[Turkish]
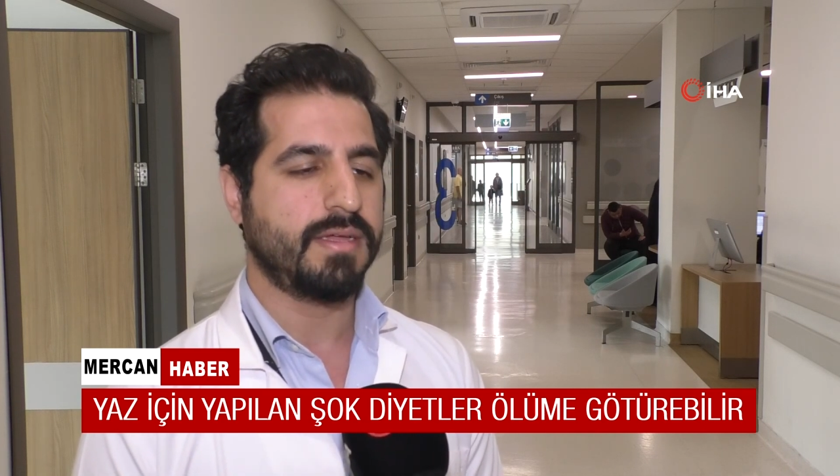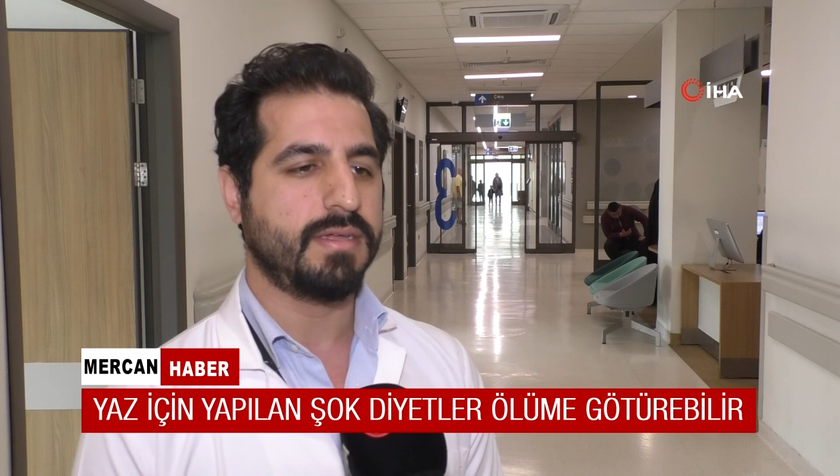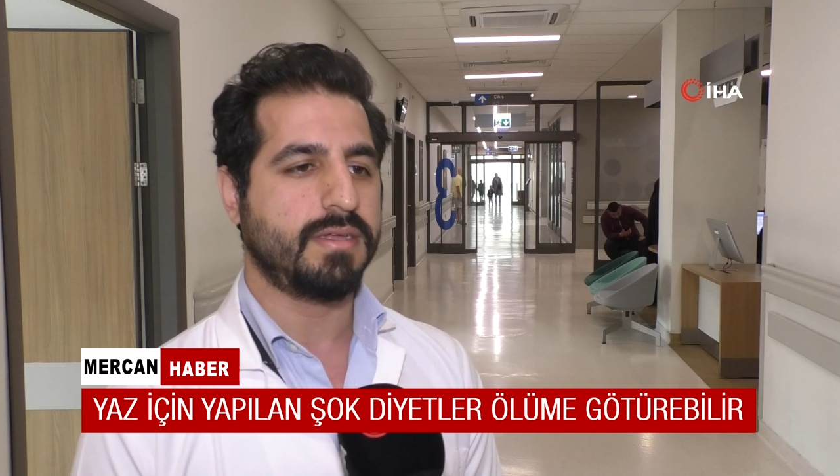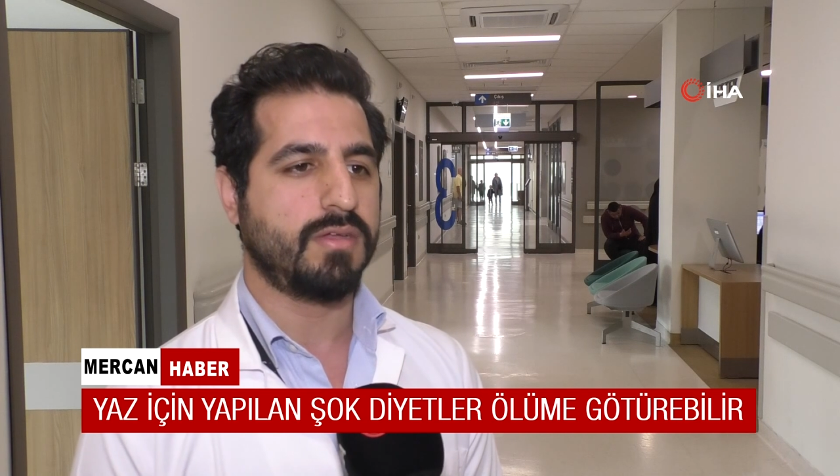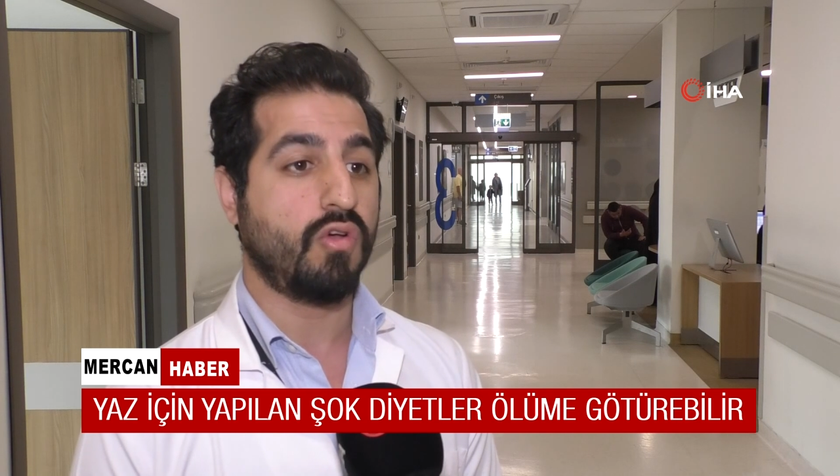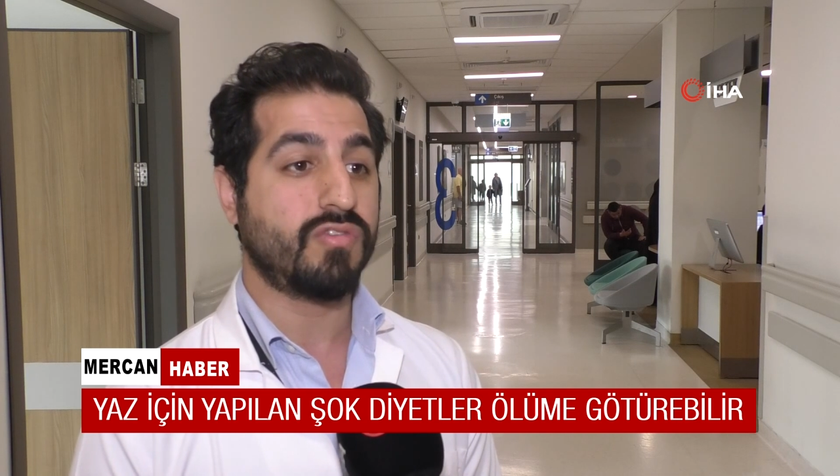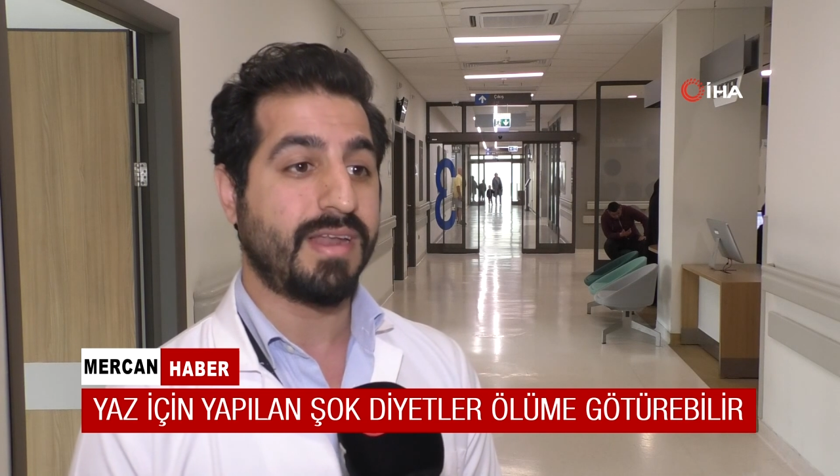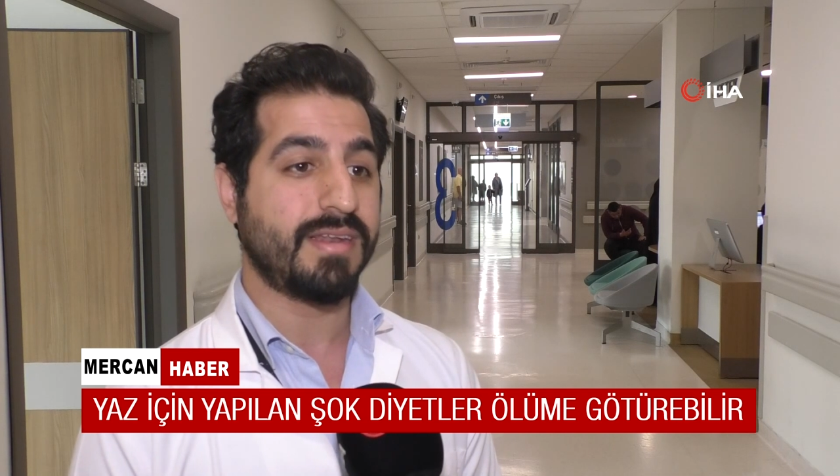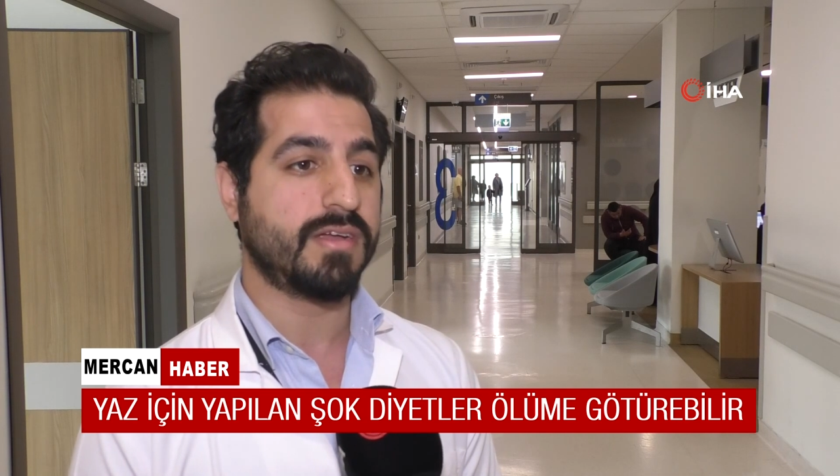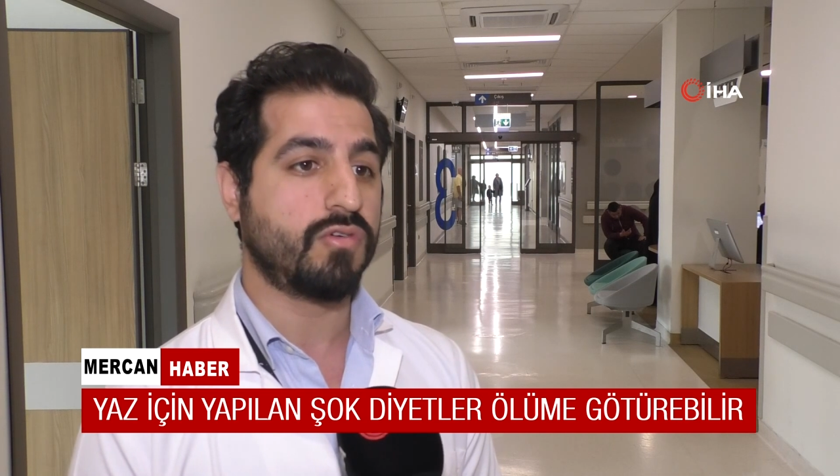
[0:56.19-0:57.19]
Ee,
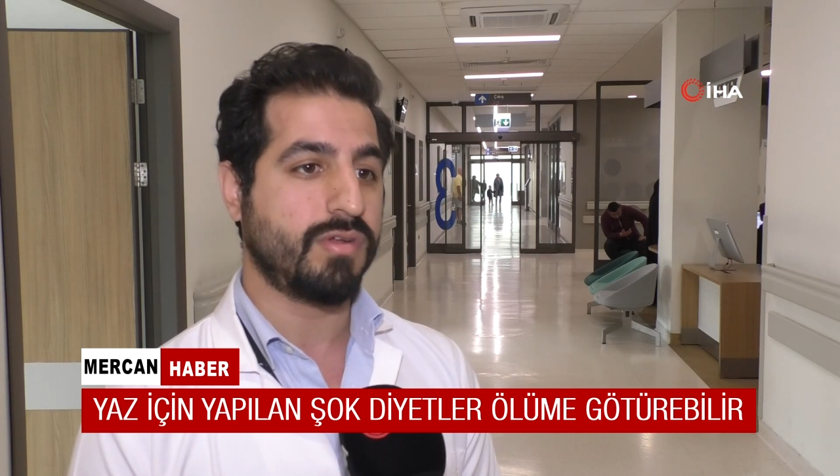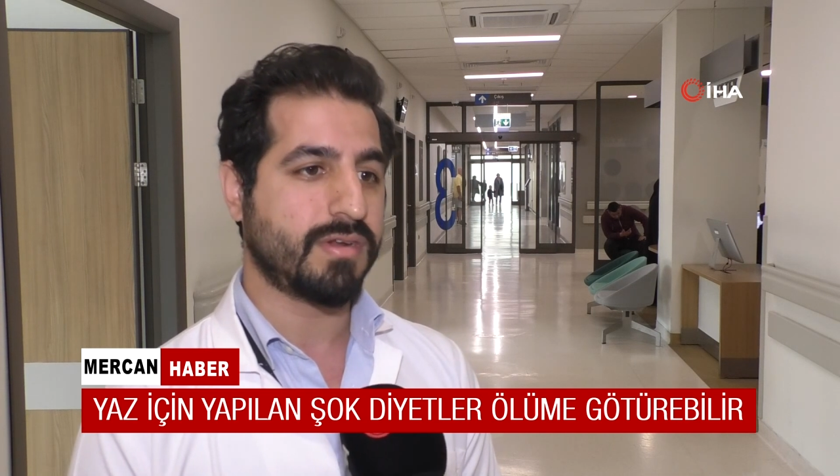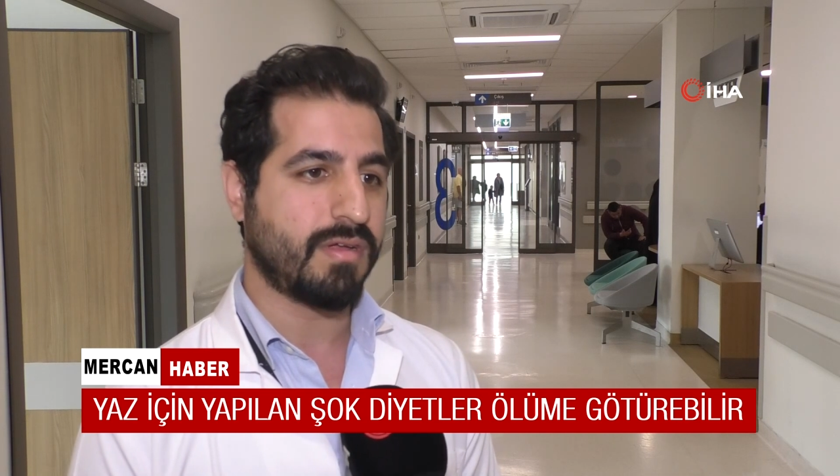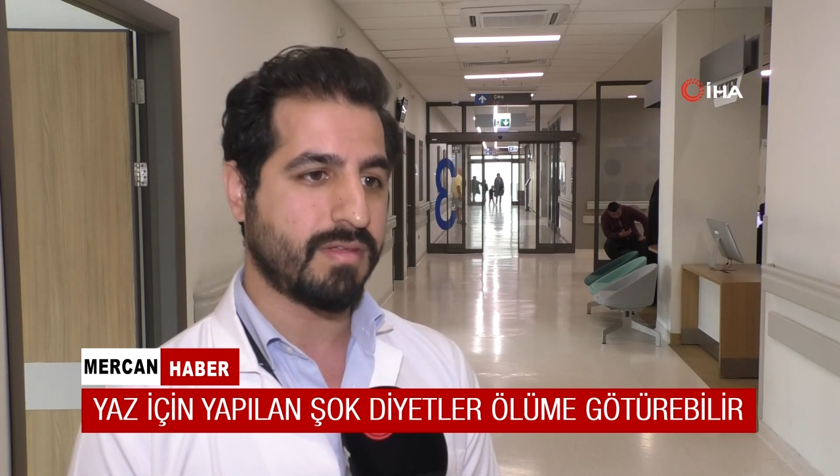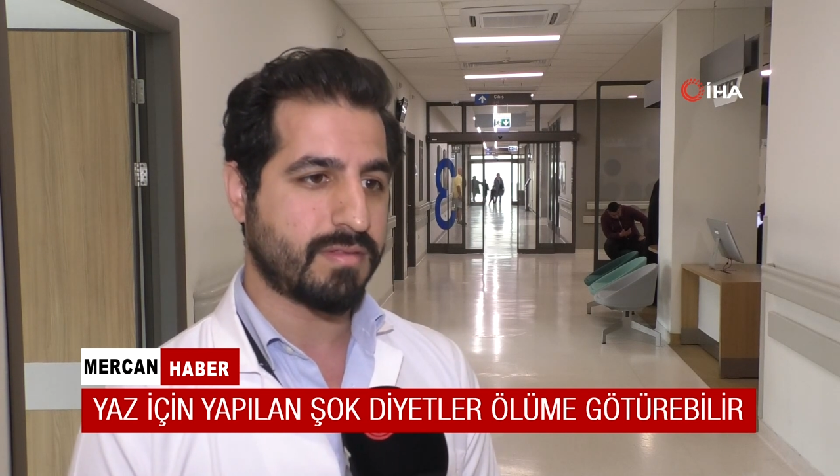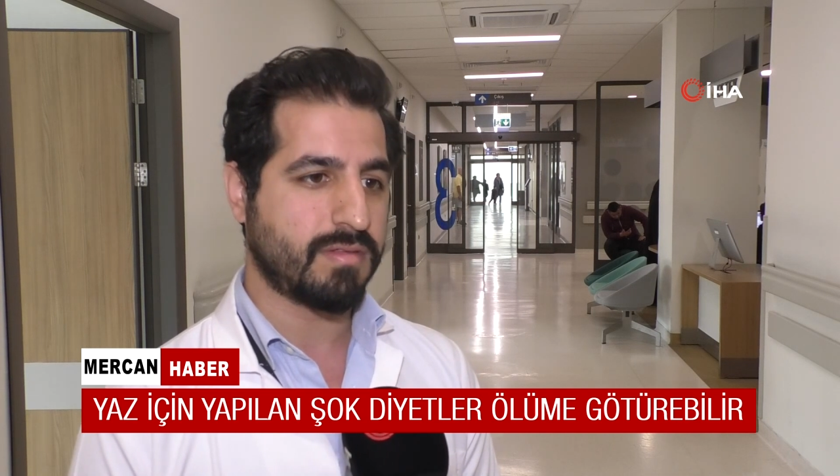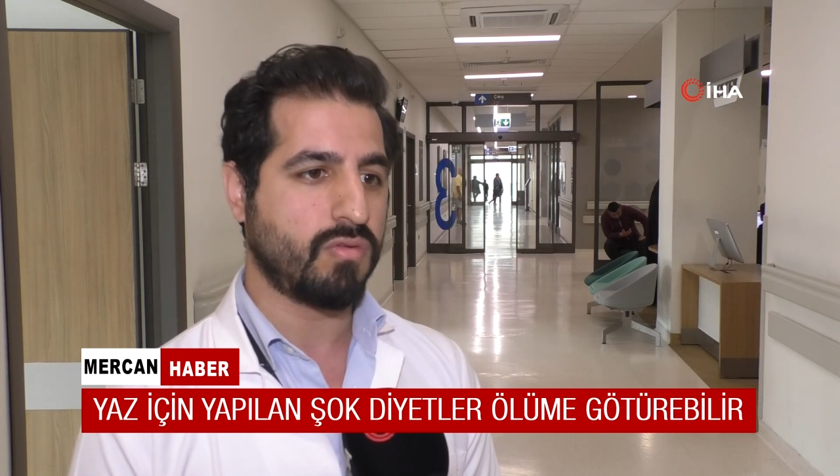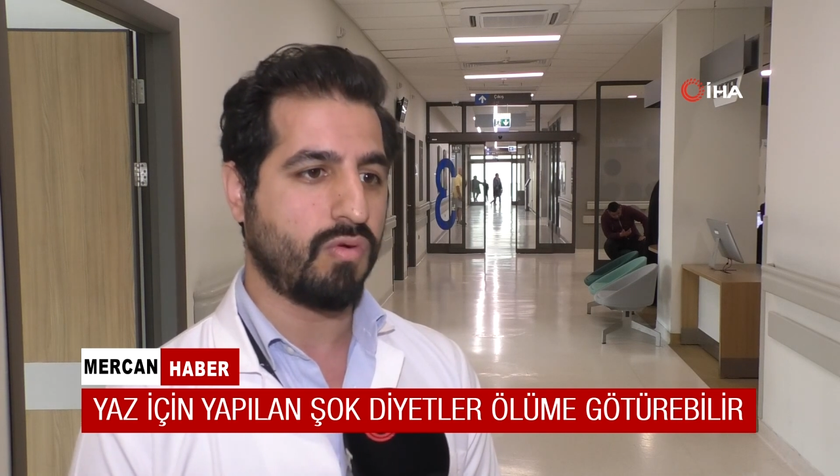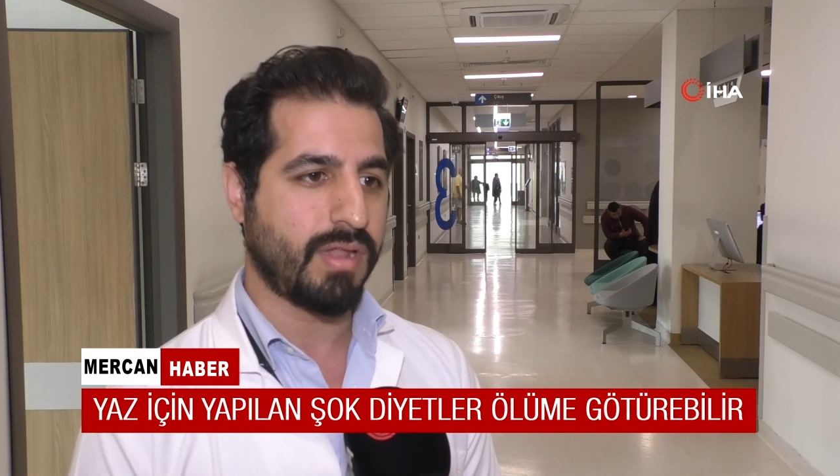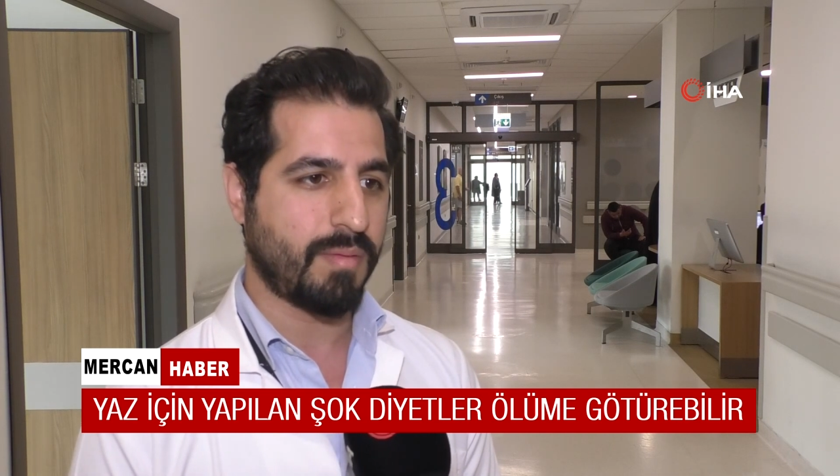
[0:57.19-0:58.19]
özellikle kronik
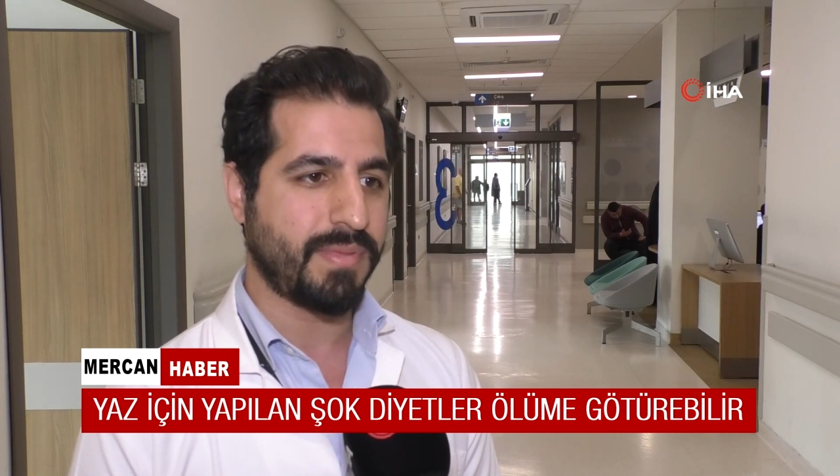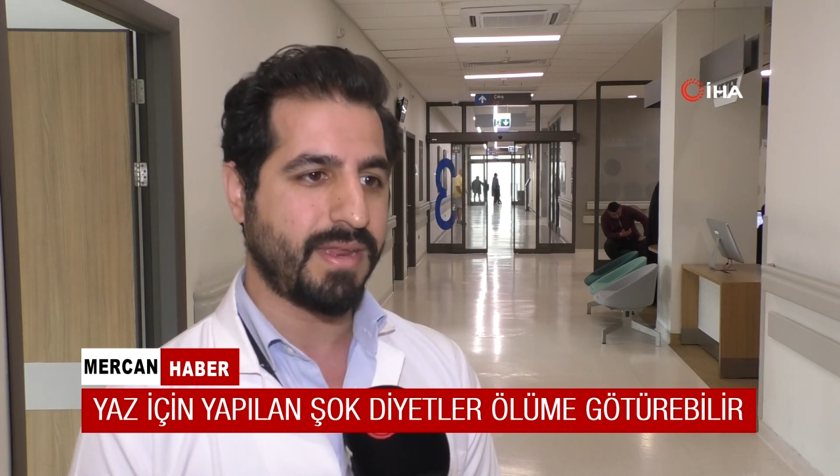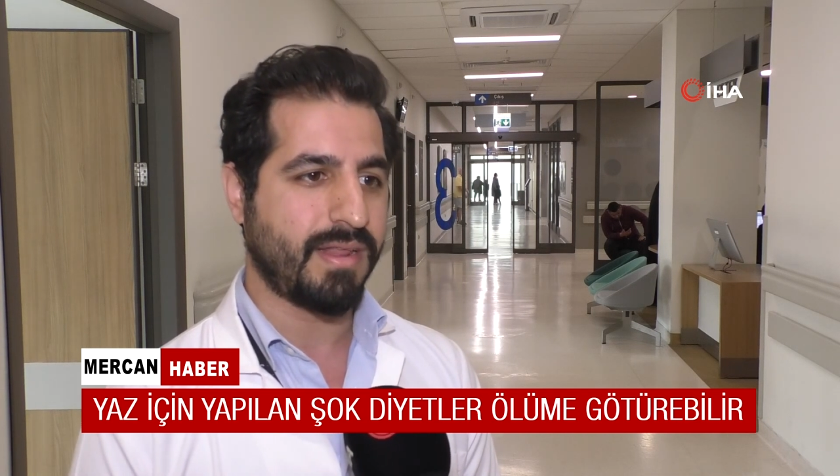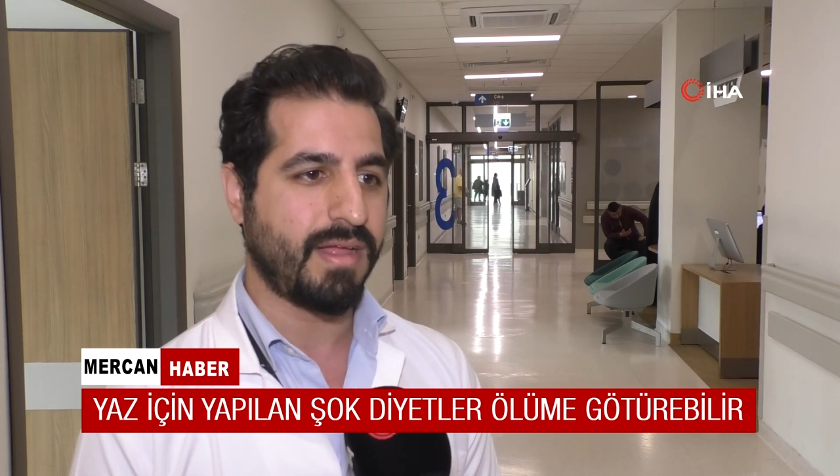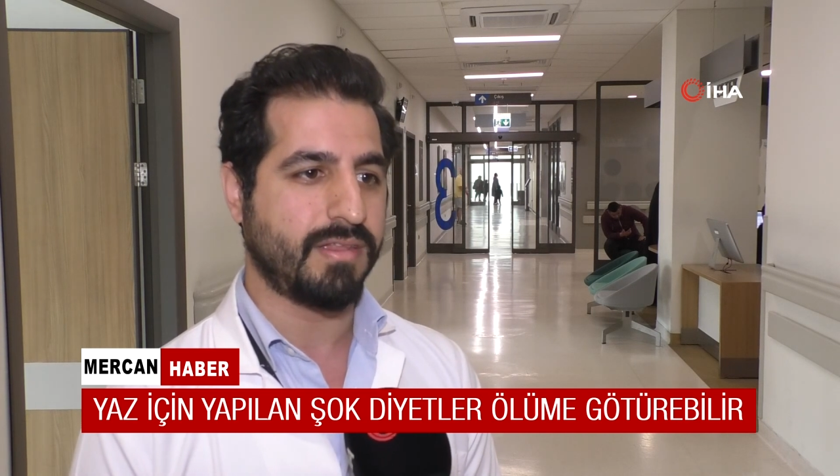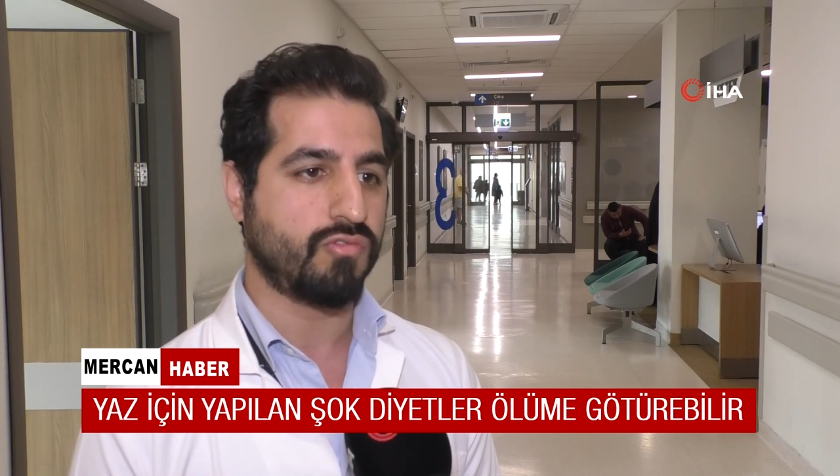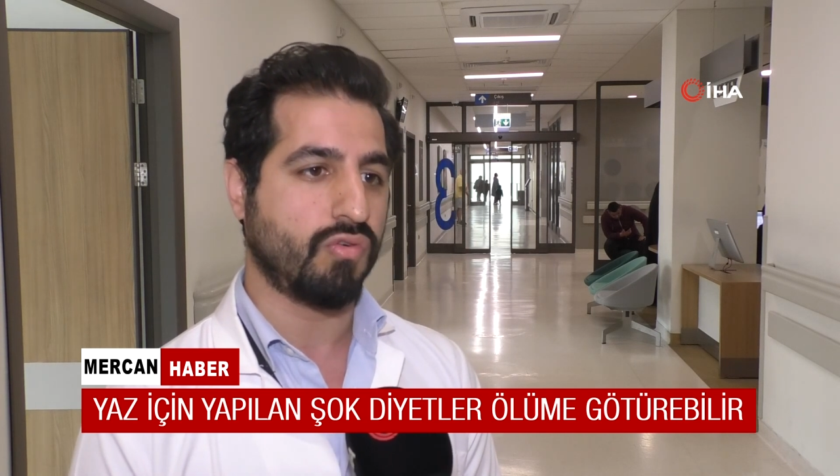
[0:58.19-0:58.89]
rahatsızlığı olan bireylerde